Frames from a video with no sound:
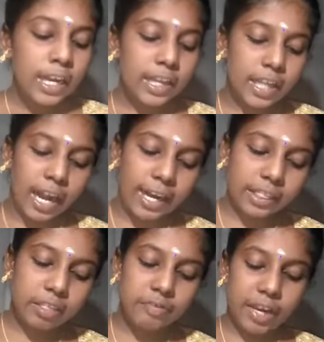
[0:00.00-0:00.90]
இது
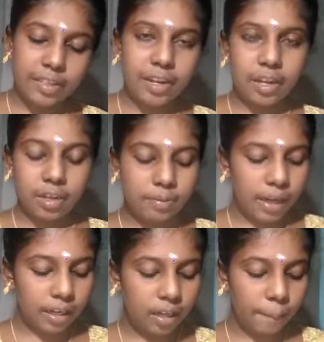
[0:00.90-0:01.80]
அனைத்து வயதினருக்கும்
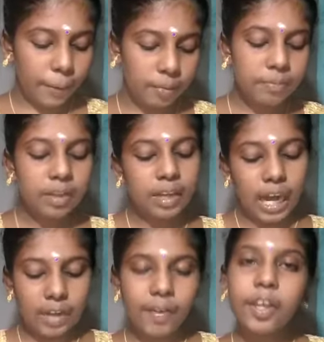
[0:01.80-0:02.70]
அளிக்கப்படும்
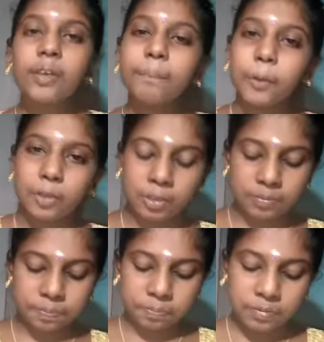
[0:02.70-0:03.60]
கல்விக்கும் பொருந்தும்